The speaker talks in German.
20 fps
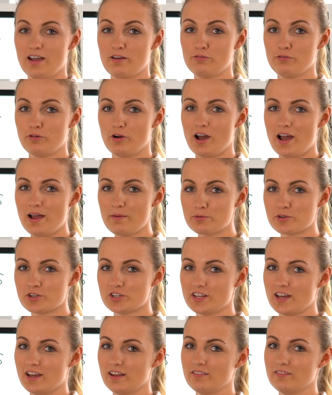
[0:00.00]
Ja, vorab
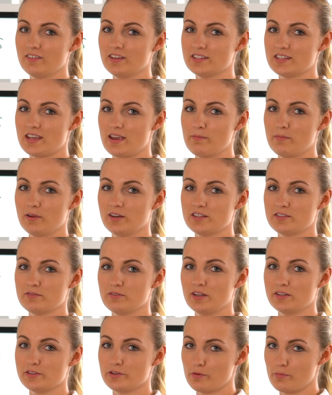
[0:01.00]
starten wir jetzt einmal, dass
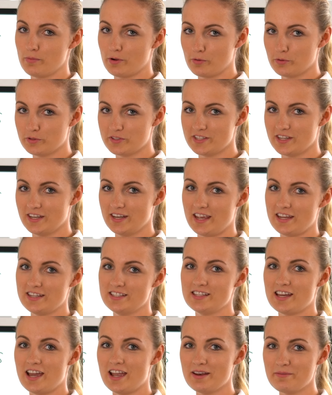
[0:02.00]
wir das auch mal kurz hier in
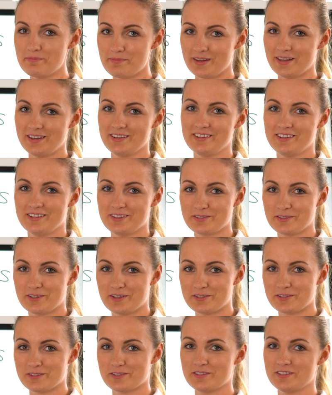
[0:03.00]
echt einblenden, also
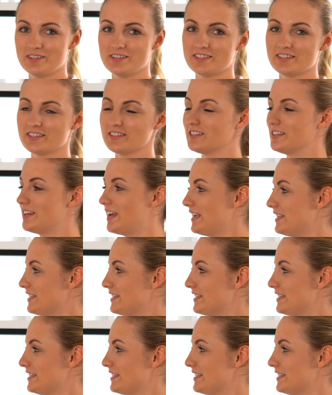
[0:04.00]
dass du siehst, es sind